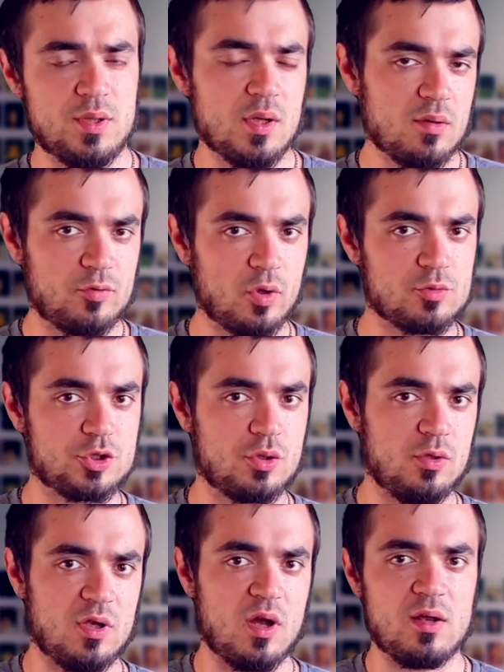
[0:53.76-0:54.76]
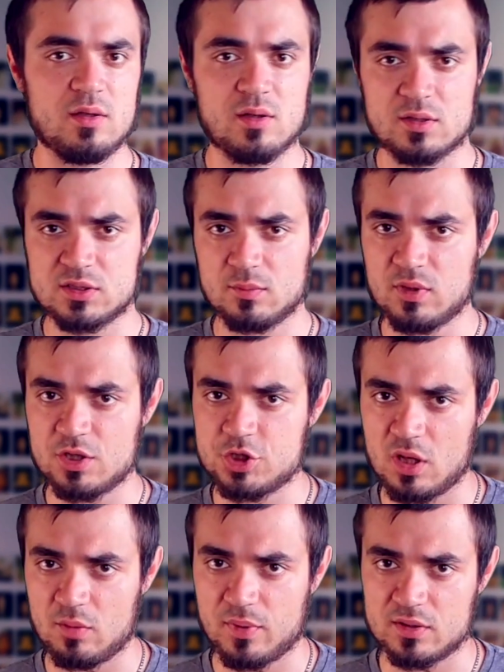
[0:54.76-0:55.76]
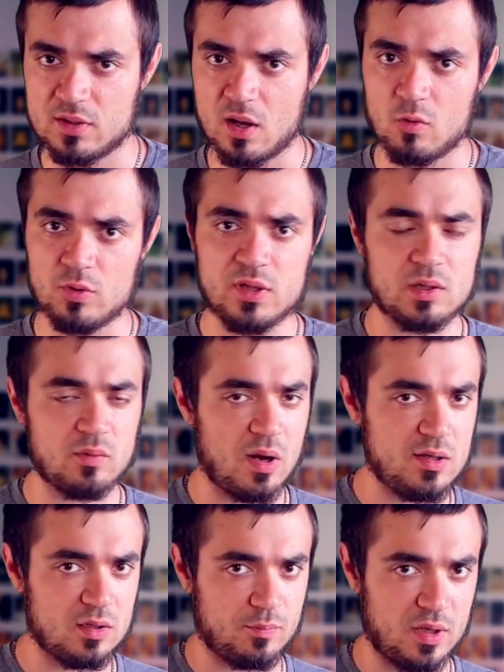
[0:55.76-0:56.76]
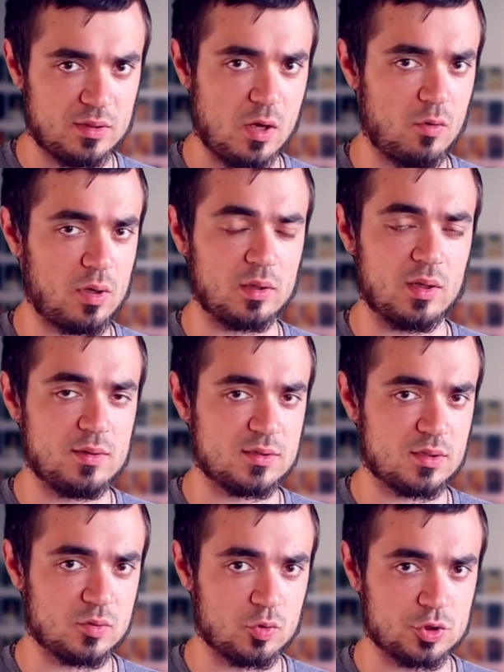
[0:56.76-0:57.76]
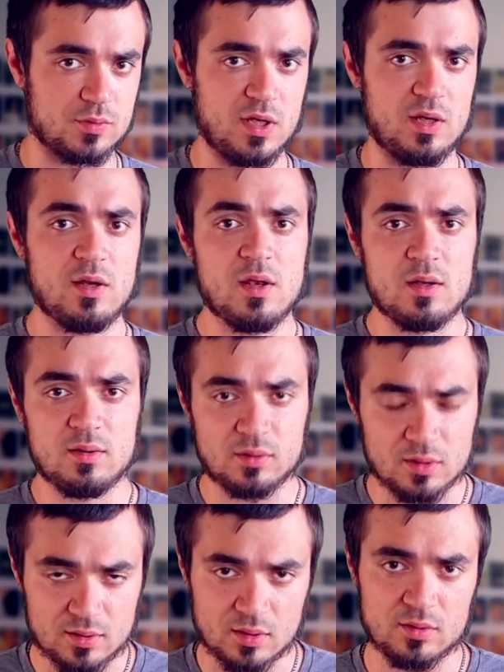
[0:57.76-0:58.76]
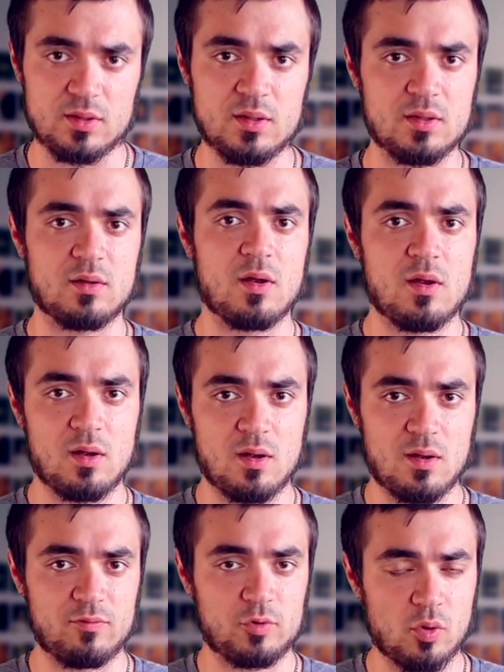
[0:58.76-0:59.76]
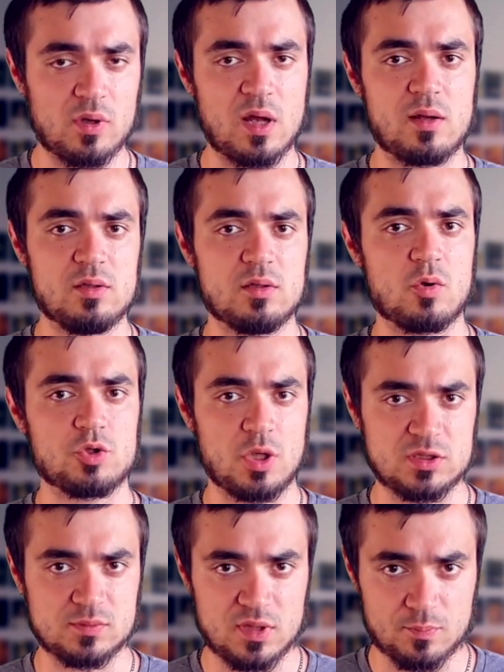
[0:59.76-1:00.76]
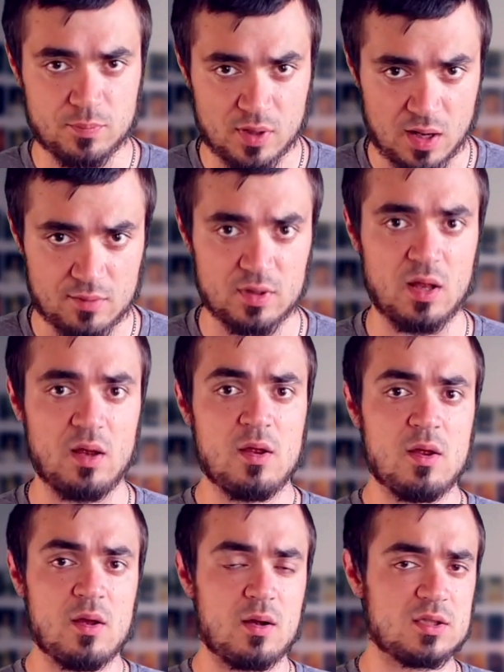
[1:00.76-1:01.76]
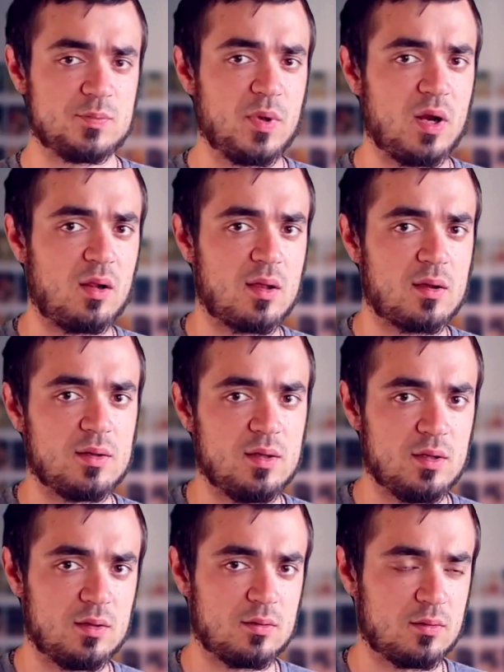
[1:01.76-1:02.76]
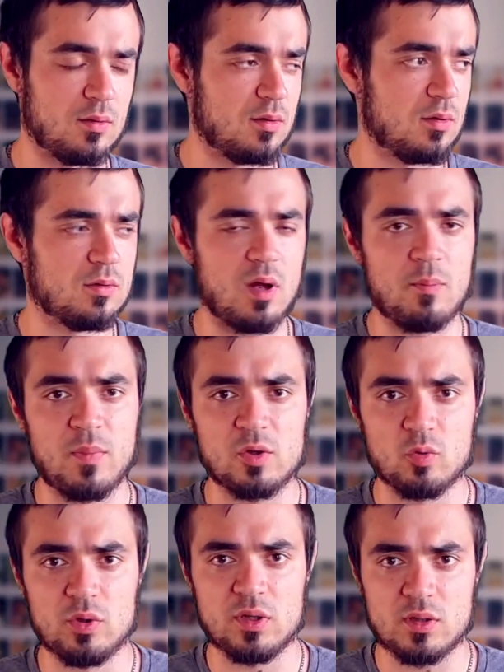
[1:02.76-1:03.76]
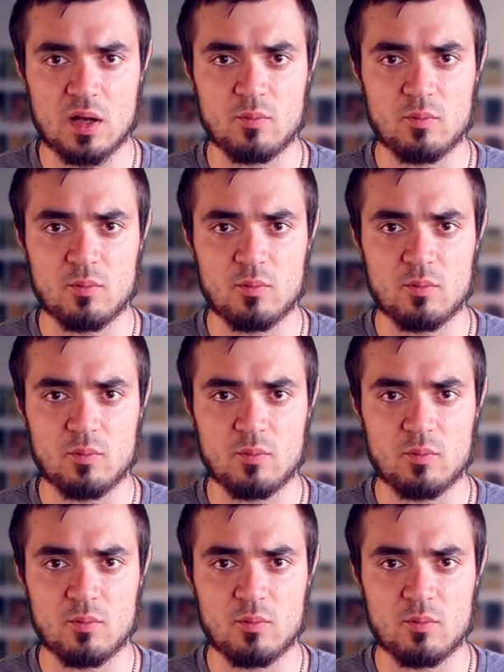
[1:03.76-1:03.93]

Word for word: дело в том, что я и разоблачал Пандау, и хвалил Пандау, когда они заслуживали, и тыкал их а, в то, как они нарушают свои правила. Разбирал, как они э, обманули, да,